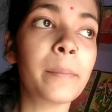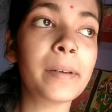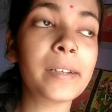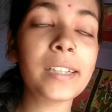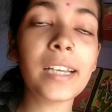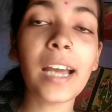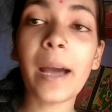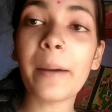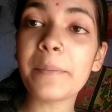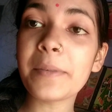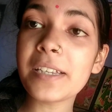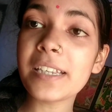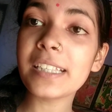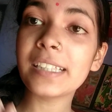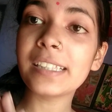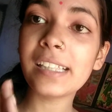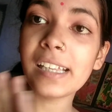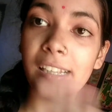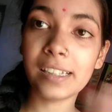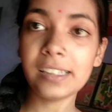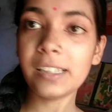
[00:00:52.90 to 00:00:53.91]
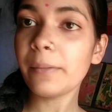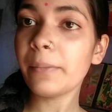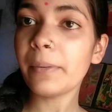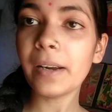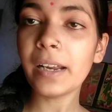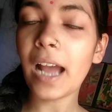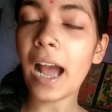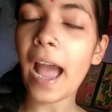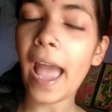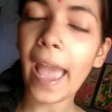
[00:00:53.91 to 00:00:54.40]
মানে আমি দেখতে
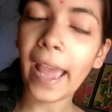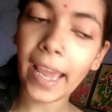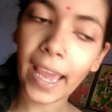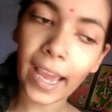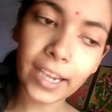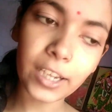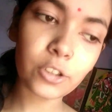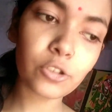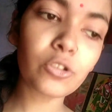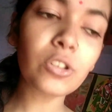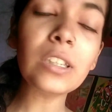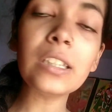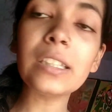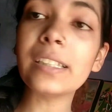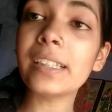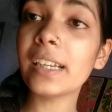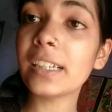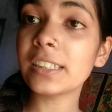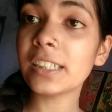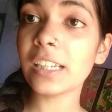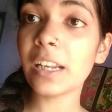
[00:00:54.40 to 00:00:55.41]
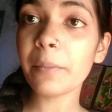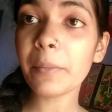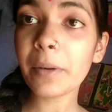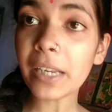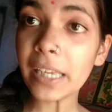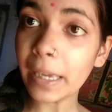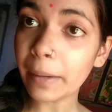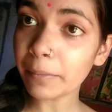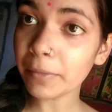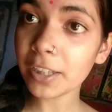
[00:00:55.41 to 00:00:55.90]
পার একে তো ইঞ্জেকশন
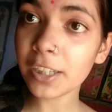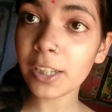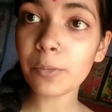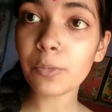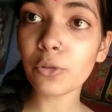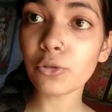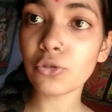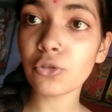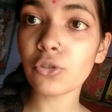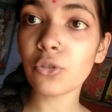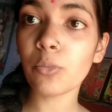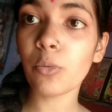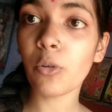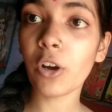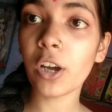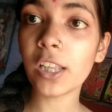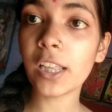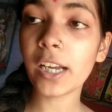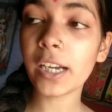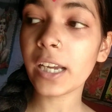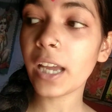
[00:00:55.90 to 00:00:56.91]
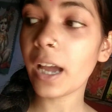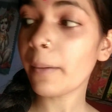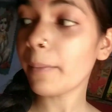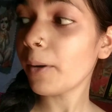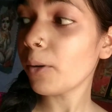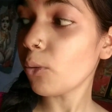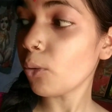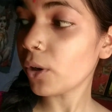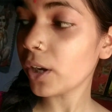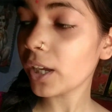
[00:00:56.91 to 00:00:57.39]
আমার এমনিতেই প্রচন্ড ভয় লাগে
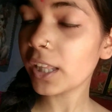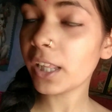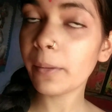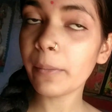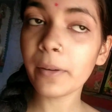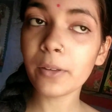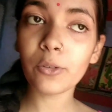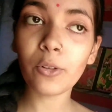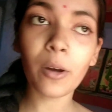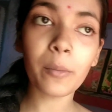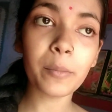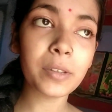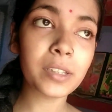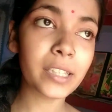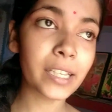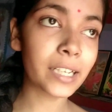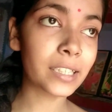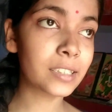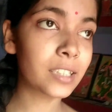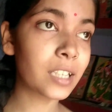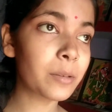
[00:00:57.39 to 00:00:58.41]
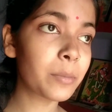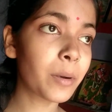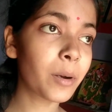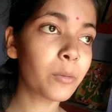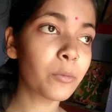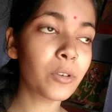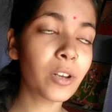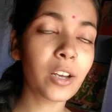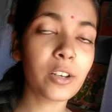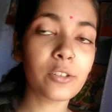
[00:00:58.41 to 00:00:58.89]
আবার ওকে দেবে তো আমি দেখতেই
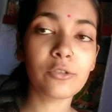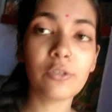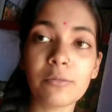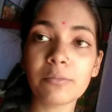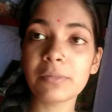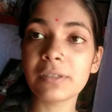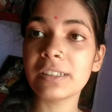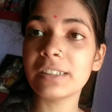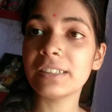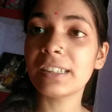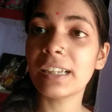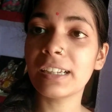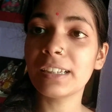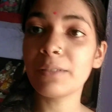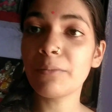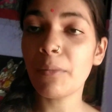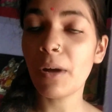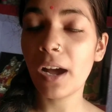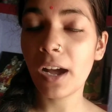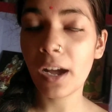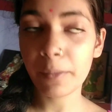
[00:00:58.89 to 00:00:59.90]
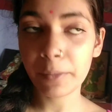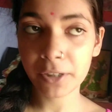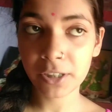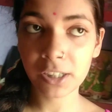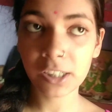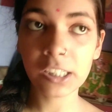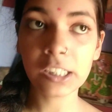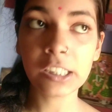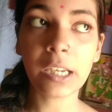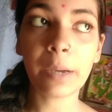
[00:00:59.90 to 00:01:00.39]
পারবো না একদম কি জানি মা আমার
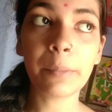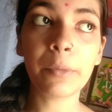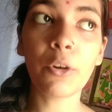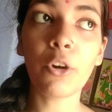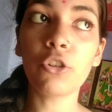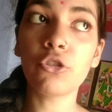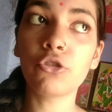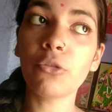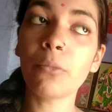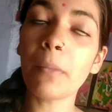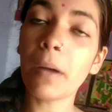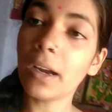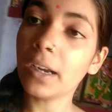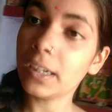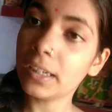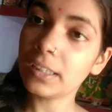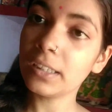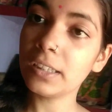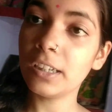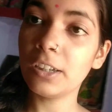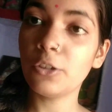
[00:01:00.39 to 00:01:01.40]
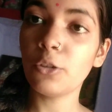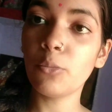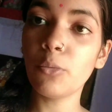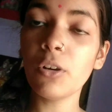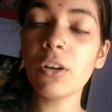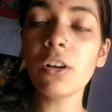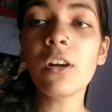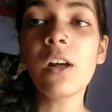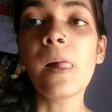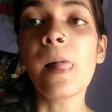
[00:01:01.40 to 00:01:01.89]
সাথে যাবে হয়তো মাকে দিয়ে
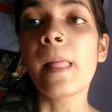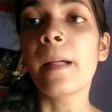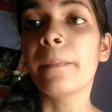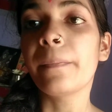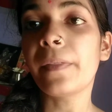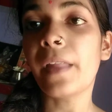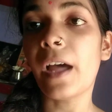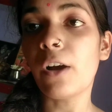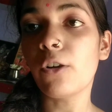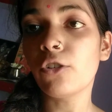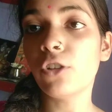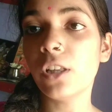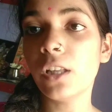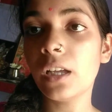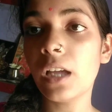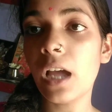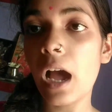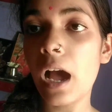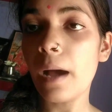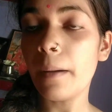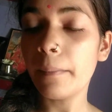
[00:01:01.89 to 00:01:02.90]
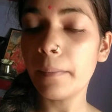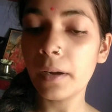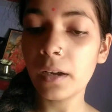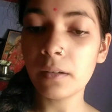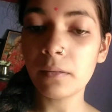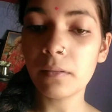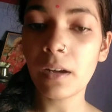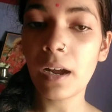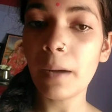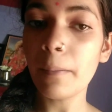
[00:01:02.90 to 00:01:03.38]
দেবো না হলে
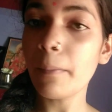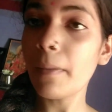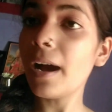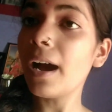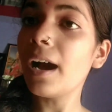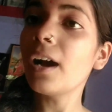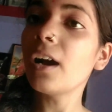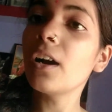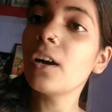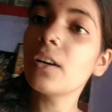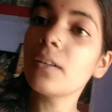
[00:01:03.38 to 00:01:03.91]
আমার আর মা